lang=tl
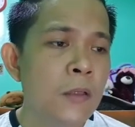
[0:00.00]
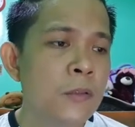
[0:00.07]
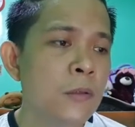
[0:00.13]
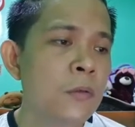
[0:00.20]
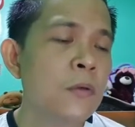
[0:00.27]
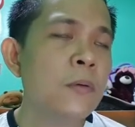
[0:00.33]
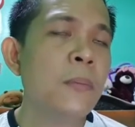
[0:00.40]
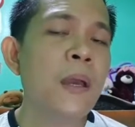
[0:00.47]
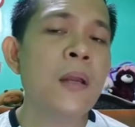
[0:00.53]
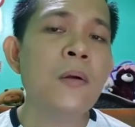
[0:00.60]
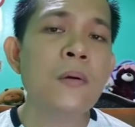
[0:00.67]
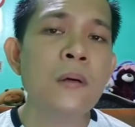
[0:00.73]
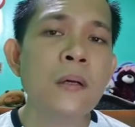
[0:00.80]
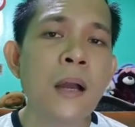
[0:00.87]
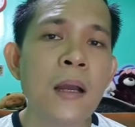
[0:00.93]
So kung
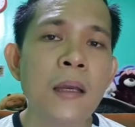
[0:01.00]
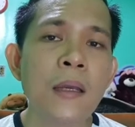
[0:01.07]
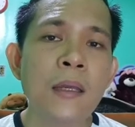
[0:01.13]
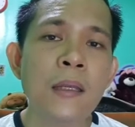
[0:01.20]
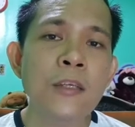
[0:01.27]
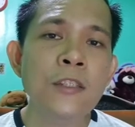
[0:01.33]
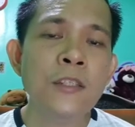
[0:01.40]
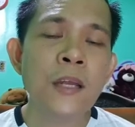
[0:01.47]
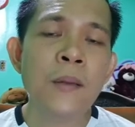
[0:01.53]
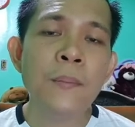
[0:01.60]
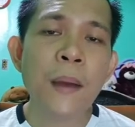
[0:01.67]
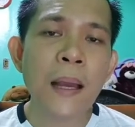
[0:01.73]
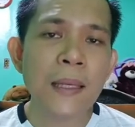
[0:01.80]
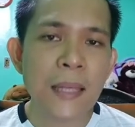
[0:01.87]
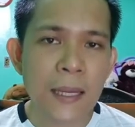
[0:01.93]
meron kang initial
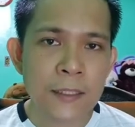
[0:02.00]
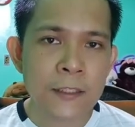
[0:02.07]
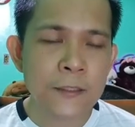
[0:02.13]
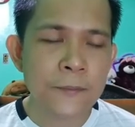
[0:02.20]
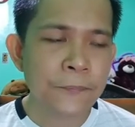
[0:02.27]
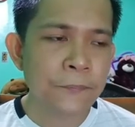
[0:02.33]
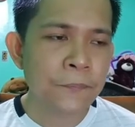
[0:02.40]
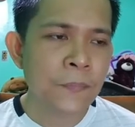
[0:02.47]
balance,